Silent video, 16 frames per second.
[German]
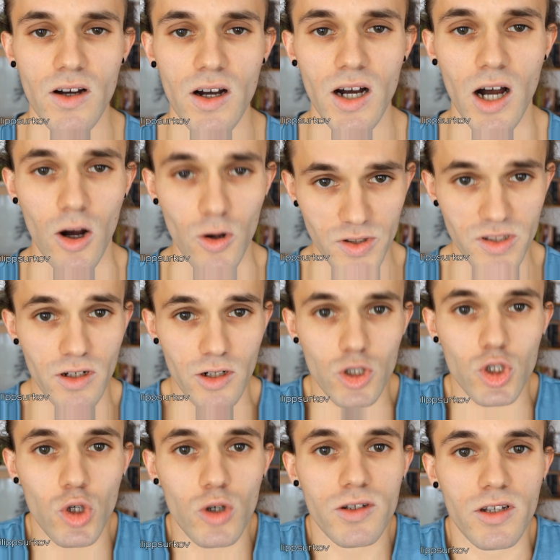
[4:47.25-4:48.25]
Außer den
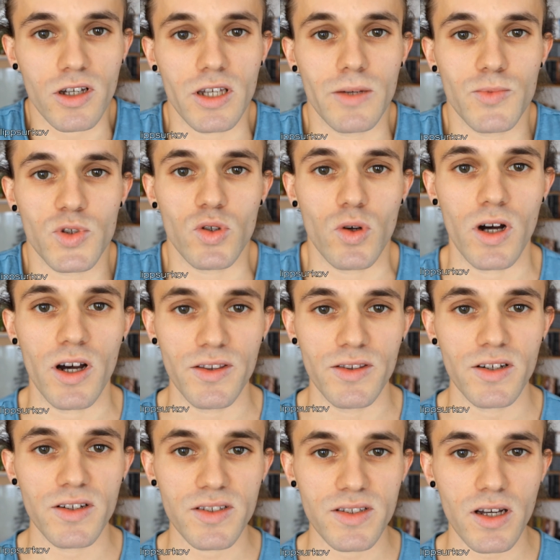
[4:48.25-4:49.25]
Schultern gibt es noch
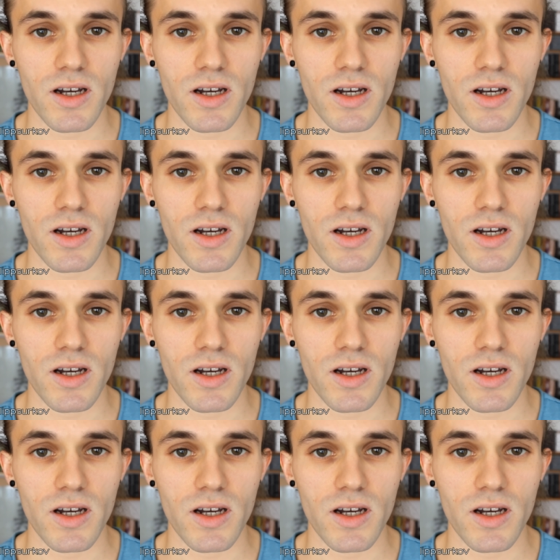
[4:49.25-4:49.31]
andere,